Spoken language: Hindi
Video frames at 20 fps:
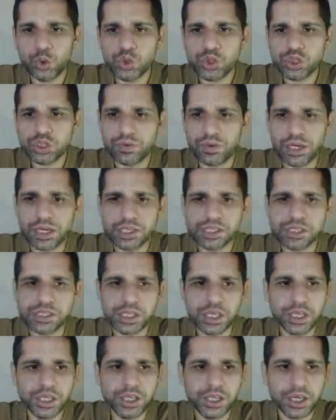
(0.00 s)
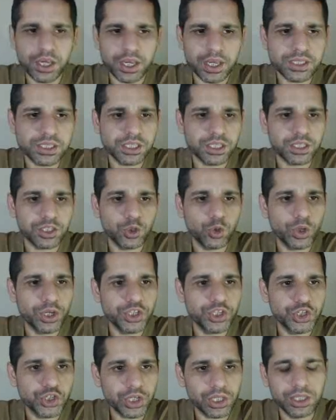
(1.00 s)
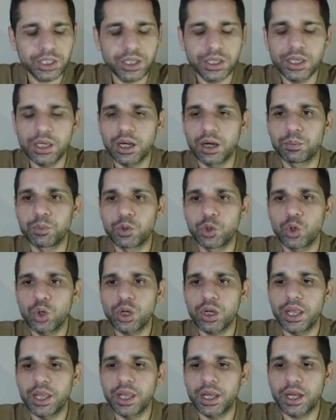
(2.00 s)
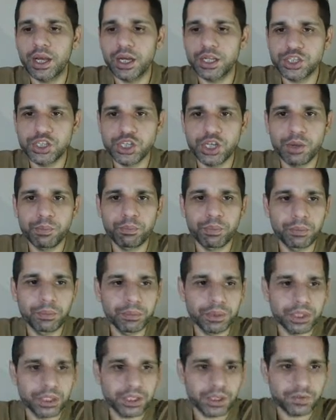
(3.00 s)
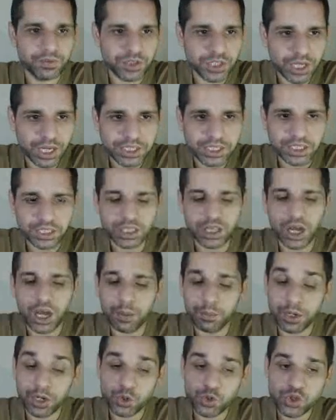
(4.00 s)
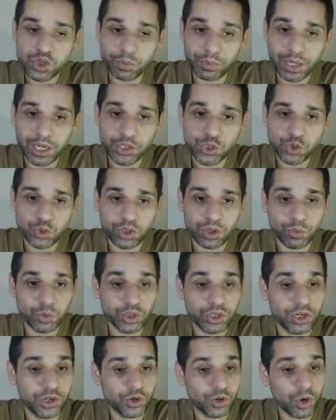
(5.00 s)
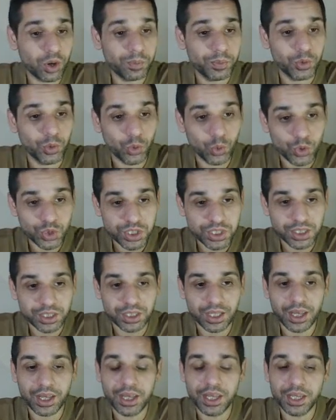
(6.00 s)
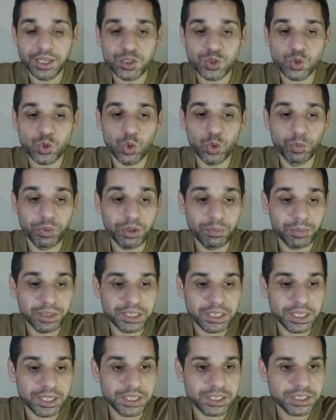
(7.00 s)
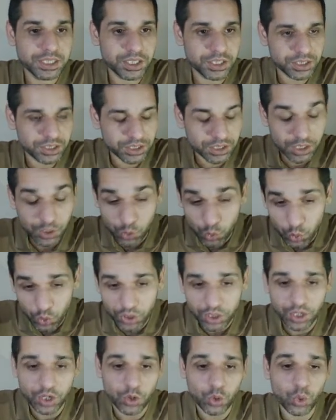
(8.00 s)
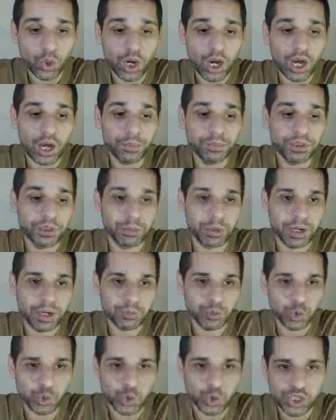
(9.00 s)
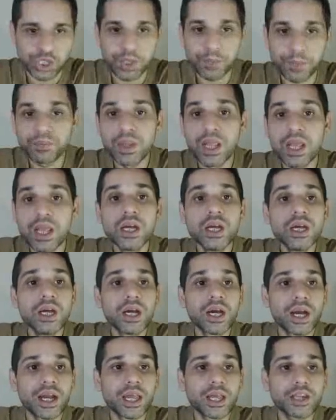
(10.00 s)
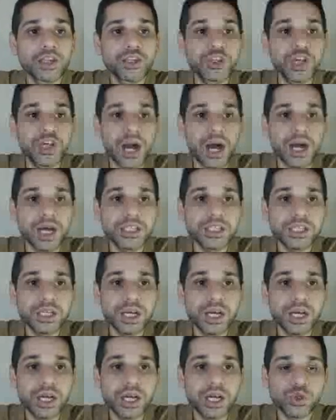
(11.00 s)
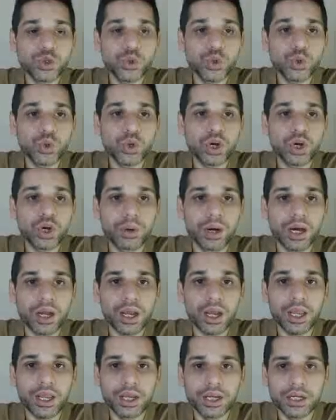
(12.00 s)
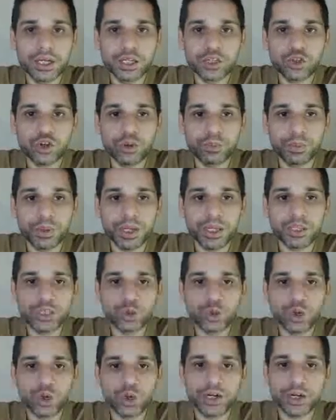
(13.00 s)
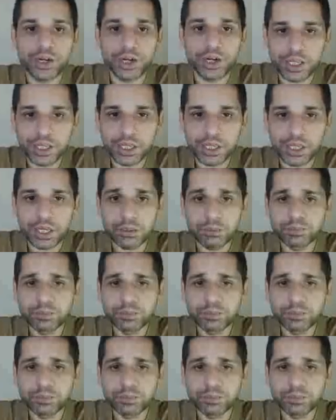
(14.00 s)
उस हवाले से ये कह सकते हो कि जल्द ही हम लोग एक अच्छे पंप की तरफ जा सकते हैं हाँ मगर उससे पहले छोटा मोटा ड्रॉप हो सकता है इसको भी मद्देनज़र ज़रूर रखो आप तमाम दोस्त खैर जी आज का जो हमारा एयर ड्रॉप है थोड़ा ट्रिकी है